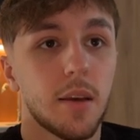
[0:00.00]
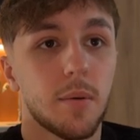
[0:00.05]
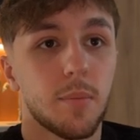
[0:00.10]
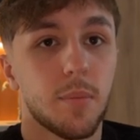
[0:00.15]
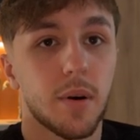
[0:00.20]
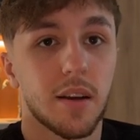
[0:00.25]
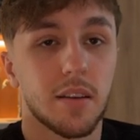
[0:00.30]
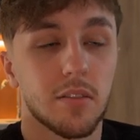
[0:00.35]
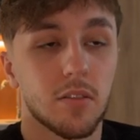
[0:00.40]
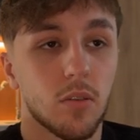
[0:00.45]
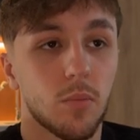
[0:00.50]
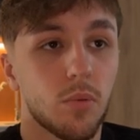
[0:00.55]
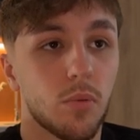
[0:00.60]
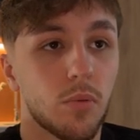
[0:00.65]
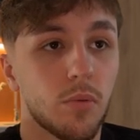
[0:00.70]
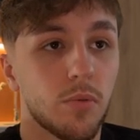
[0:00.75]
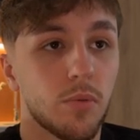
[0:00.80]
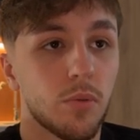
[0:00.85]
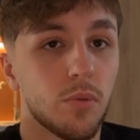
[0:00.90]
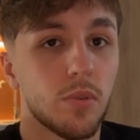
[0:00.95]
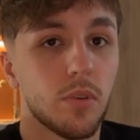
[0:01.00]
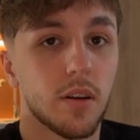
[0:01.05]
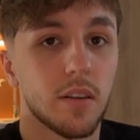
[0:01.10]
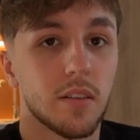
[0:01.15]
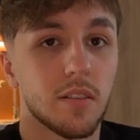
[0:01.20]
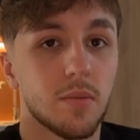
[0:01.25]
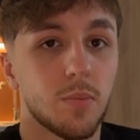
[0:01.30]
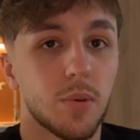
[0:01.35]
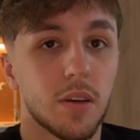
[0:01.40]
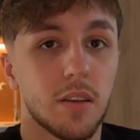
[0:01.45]
Par exemple, on veut
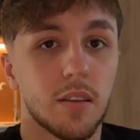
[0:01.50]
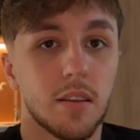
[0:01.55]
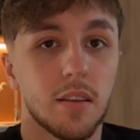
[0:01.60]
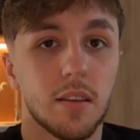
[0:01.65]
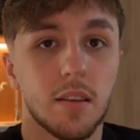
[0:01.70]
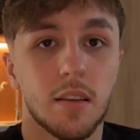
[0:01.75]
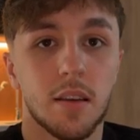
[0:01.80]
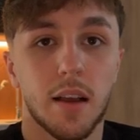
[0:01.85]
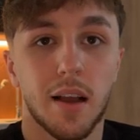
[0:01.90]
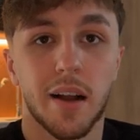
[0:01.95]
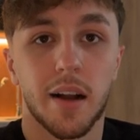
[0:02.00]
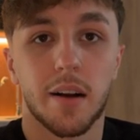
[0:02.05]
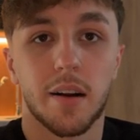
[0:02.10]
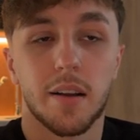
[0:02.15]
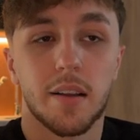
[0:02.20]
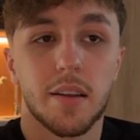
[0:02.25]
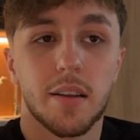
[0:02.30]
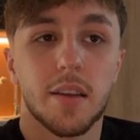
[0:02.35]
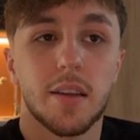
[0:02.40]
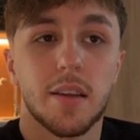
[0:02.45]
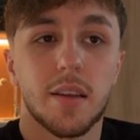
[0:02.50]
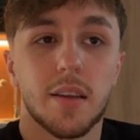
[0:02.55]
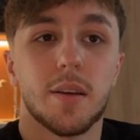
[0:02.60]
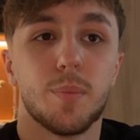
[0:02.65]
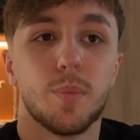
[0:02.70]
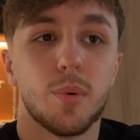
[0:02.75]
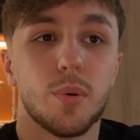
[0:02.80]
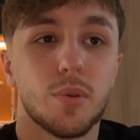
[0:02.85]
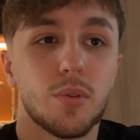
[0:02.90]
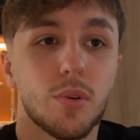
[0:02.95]
inspecter un
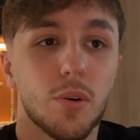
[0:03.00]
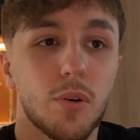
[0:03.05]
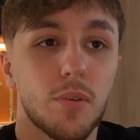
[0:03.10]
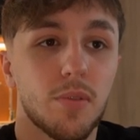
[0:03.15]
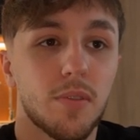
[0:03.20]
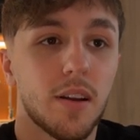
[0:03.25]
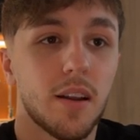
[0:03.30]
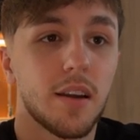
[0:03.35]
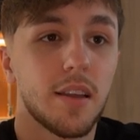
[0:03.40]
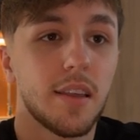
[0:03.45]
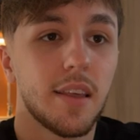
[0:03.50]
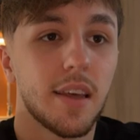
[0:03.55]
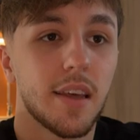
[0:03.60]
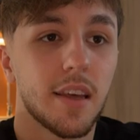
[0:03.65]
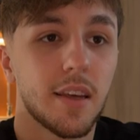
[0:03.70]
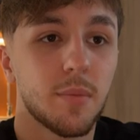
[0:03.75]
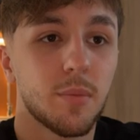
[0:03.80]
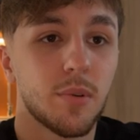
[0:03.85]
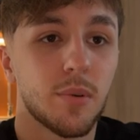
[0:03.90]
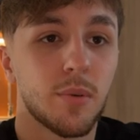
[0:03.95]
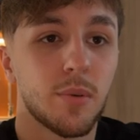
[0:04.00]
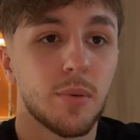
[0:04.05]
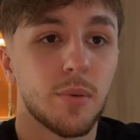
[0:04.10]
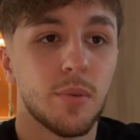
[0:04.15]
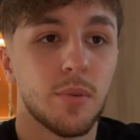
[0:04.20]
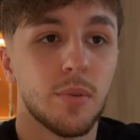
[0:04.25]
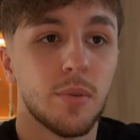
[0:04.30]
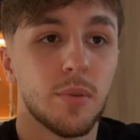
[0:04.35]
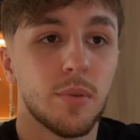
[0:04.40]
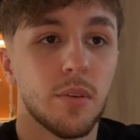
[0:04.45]
Butterfly
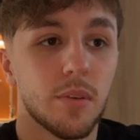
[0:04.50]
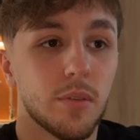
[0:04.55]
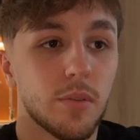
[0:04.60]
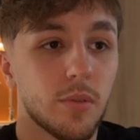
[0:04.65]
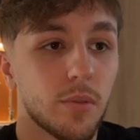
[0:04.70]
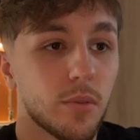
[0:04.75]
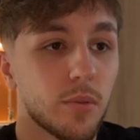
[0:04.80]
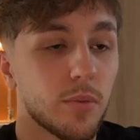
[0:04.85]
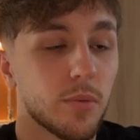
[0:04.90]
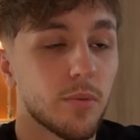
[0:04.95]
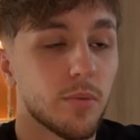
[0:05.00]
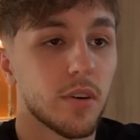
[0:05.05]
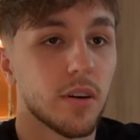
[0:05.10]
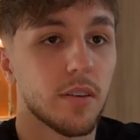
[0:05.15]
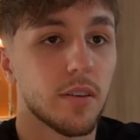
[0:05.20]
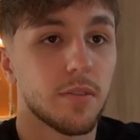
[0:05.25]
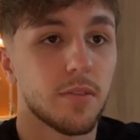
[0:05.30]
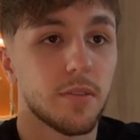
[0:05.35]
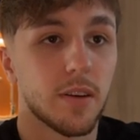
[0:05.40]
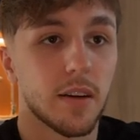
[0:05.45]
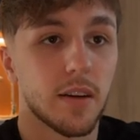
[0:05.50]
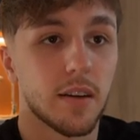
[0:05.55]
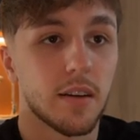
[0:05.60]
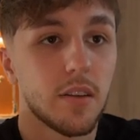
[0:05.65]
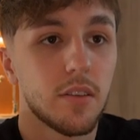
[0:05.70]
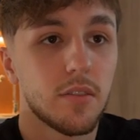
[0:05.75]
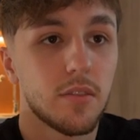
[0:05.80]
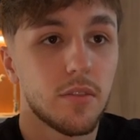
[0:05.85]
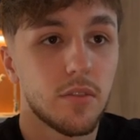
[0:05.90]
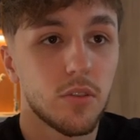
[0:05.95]
Emerald. Donc on va faire
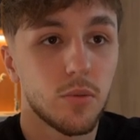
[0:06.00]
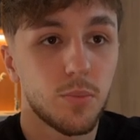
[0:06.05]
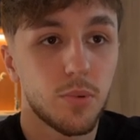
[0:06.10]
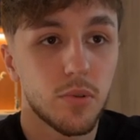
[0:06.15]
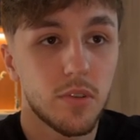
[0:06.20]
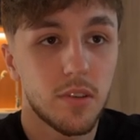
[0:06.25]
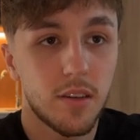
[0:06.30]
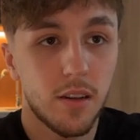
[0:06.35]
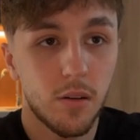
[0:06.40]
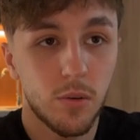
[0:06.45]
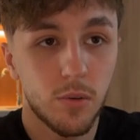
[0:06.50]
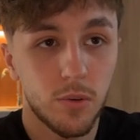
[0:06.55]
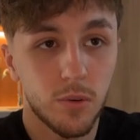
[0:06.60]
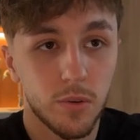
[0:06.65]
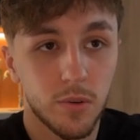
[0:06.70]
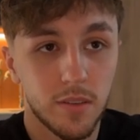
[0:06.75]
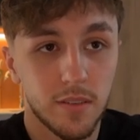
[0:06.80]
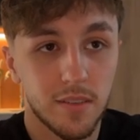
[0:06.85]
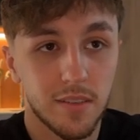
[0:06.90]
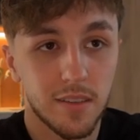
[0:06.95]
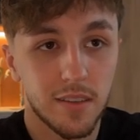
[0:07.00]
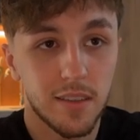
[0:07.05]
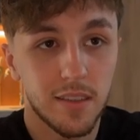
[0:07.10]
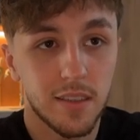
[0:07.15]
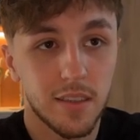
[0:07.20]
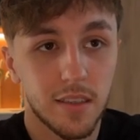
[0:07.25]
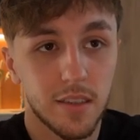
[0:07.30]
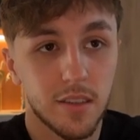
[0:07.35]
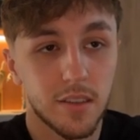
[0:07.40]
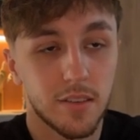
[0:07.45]
ce petit logo
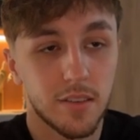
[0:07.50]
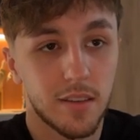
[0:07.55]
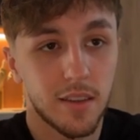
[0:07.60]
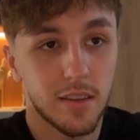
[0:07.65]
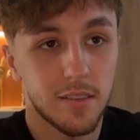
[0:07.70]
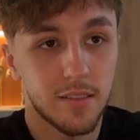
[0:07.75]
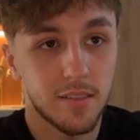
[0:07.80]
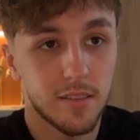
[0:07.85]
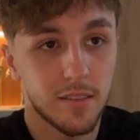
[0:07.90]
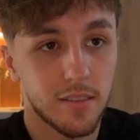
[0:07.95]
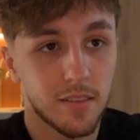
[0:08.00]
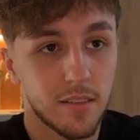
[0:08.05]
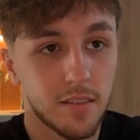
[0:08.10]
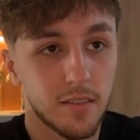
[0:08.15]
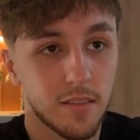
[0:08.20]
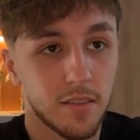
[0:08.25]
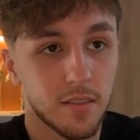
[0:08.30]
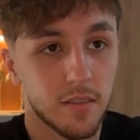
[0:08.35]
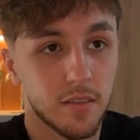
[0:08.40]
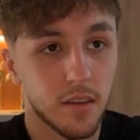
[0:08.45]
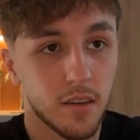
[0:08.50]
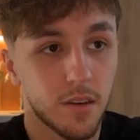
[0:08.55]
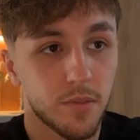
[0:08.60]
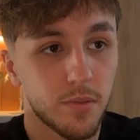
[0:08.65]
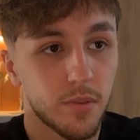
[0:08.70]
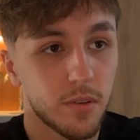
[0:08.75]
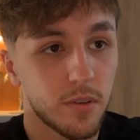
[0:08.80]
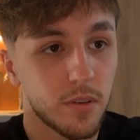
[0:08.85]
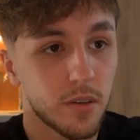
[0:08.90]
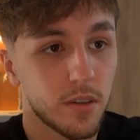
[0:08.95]
ici, Test Skin in
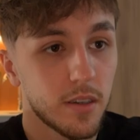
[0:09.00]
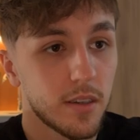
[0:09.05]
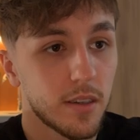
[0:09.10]
Server.